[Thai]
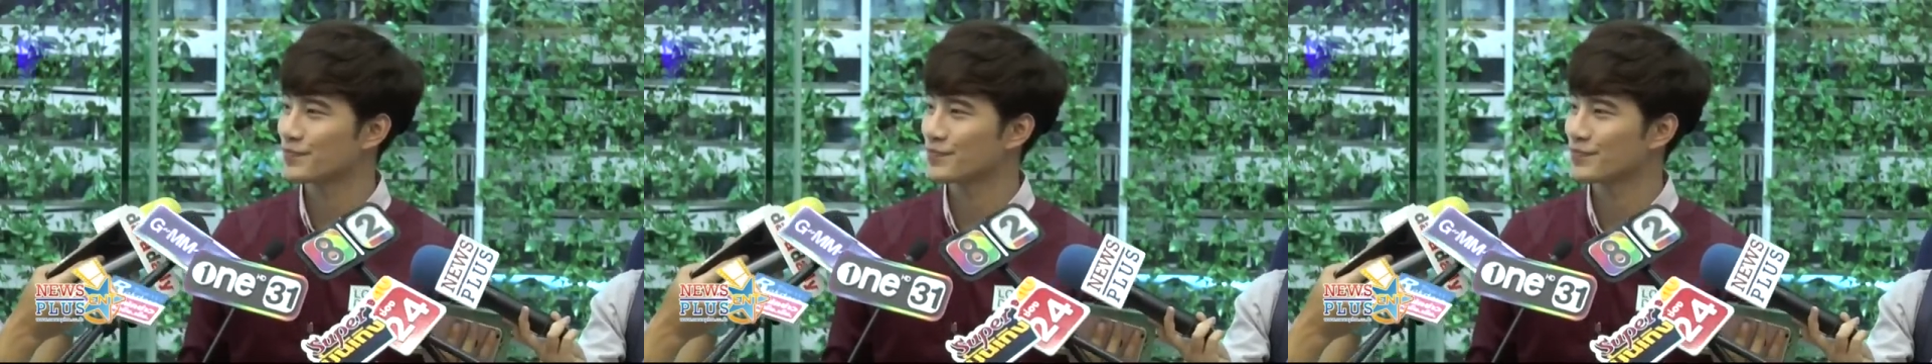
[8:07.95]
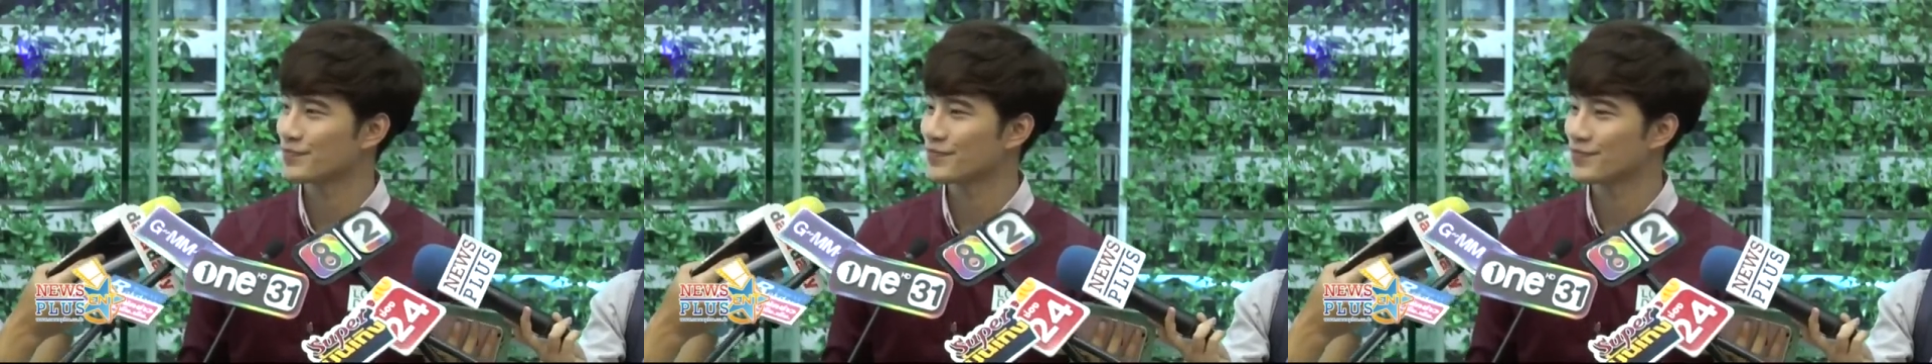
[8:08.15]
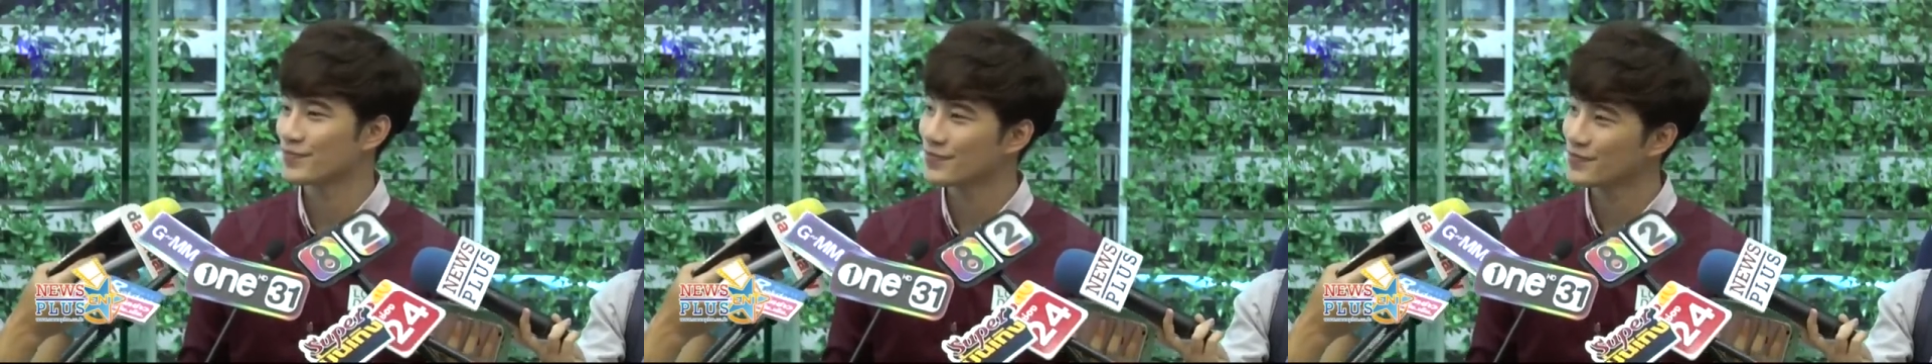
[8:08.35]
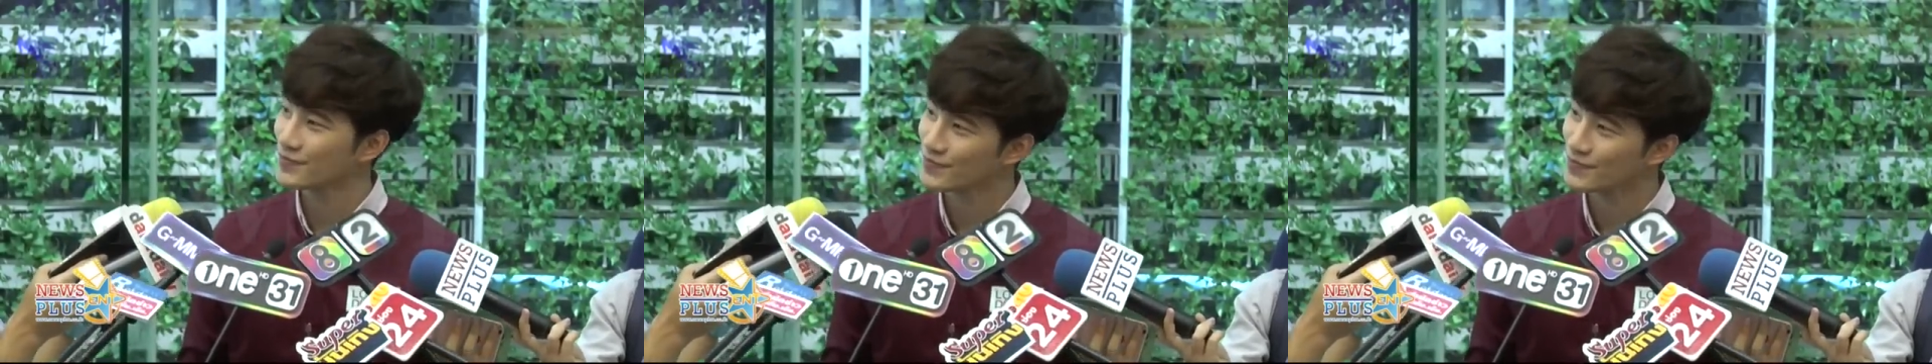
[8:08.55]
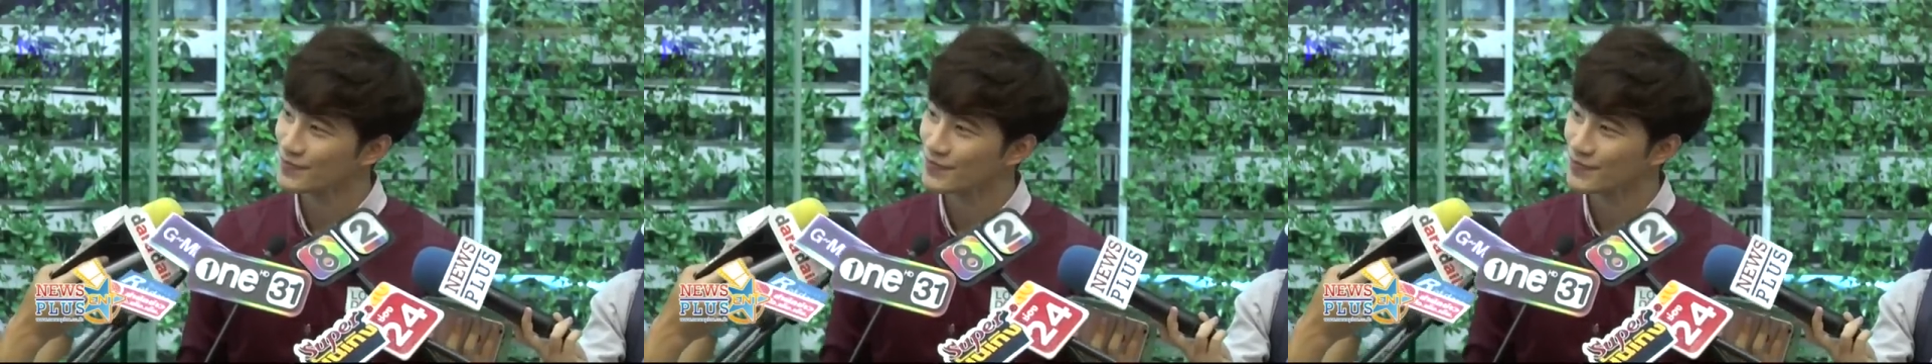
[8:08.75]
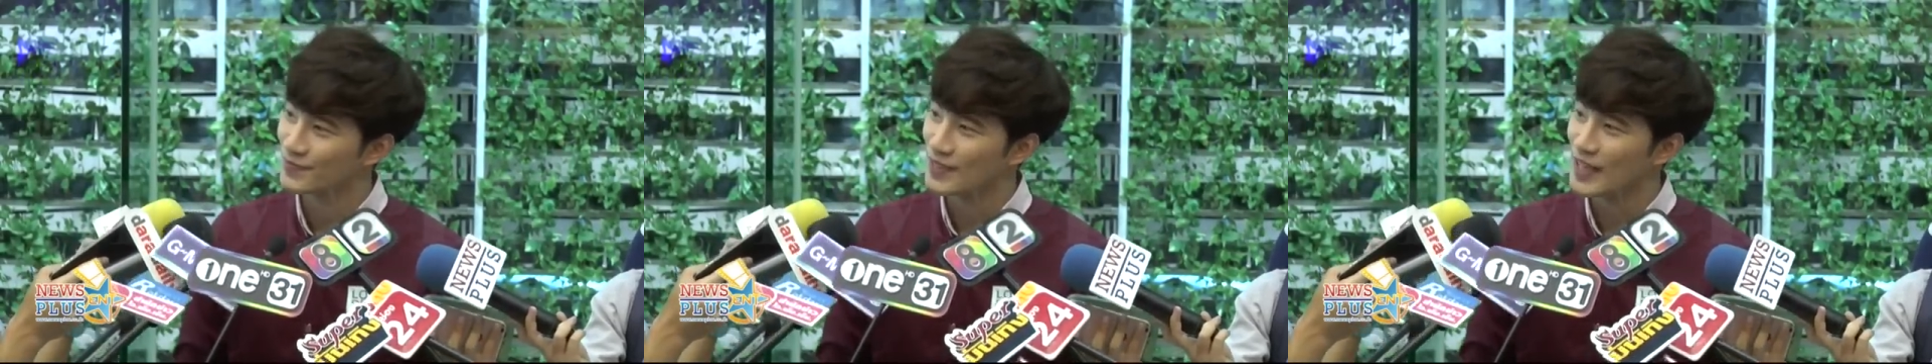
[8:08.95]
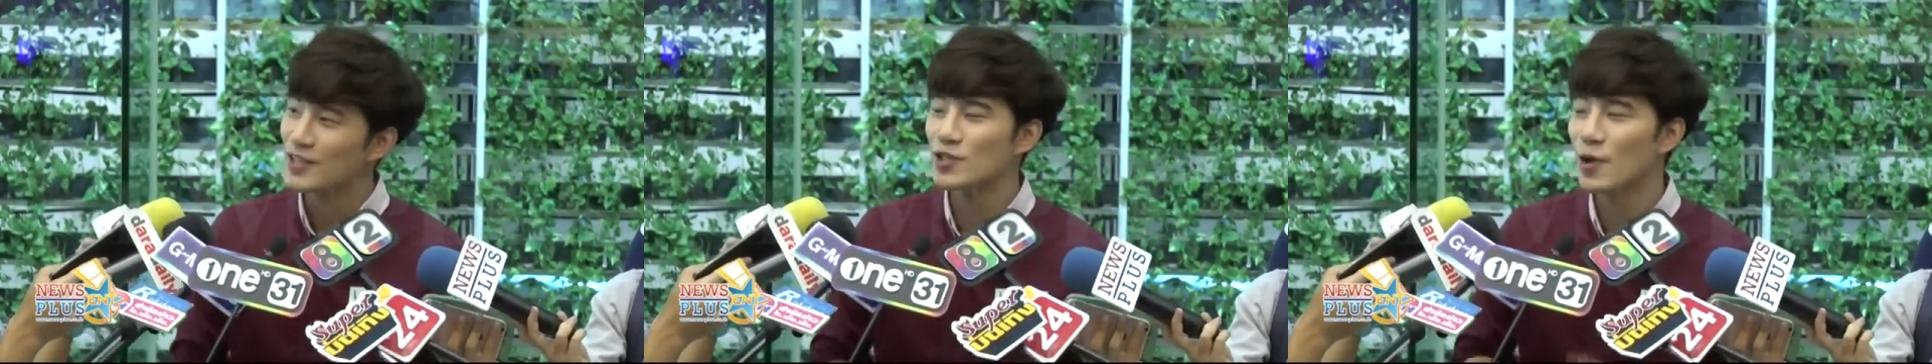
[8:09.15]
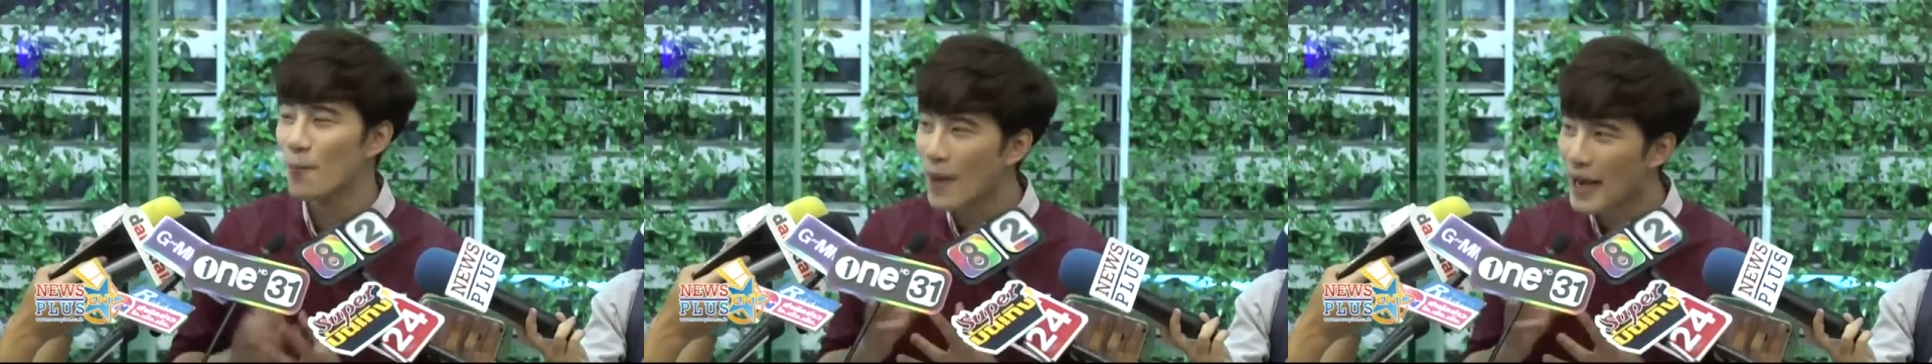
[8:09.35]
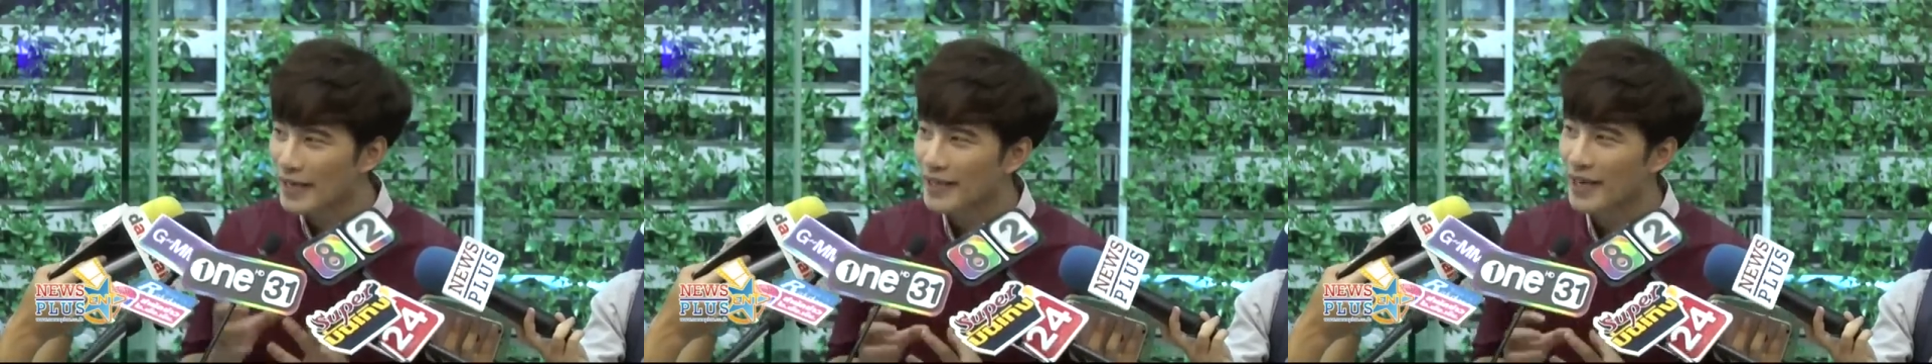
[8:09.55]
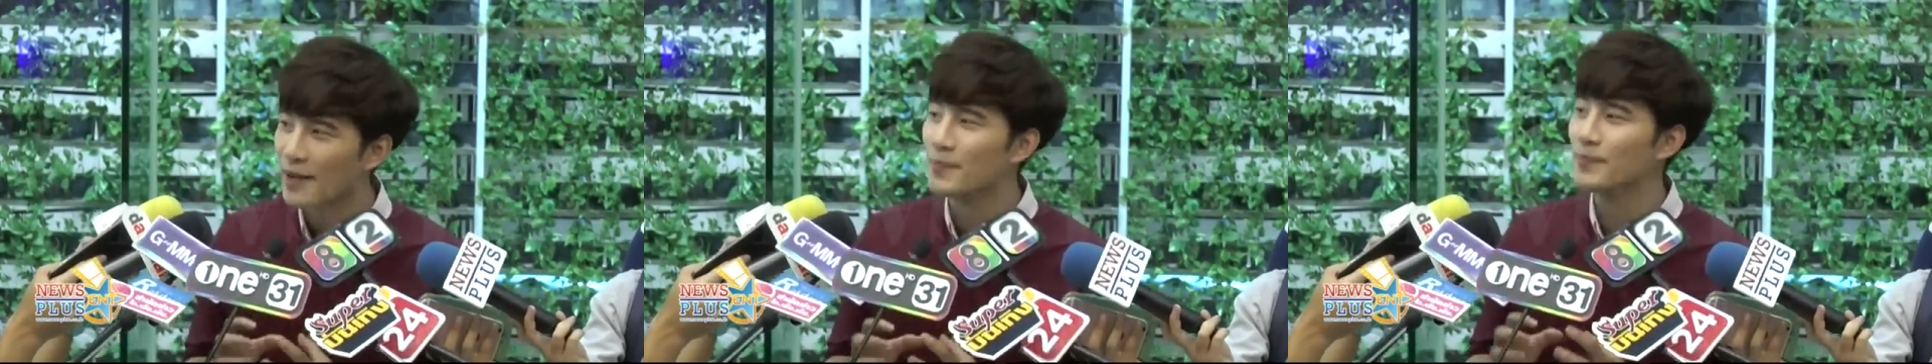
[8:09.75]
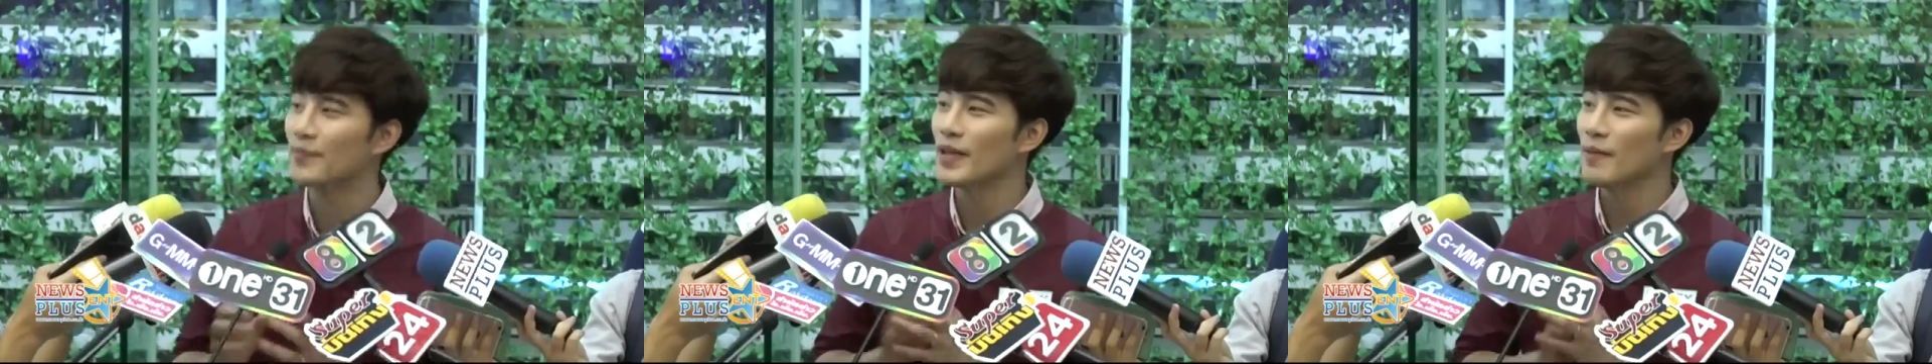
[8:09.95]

ความหมายคืออะไรสมบัติครับ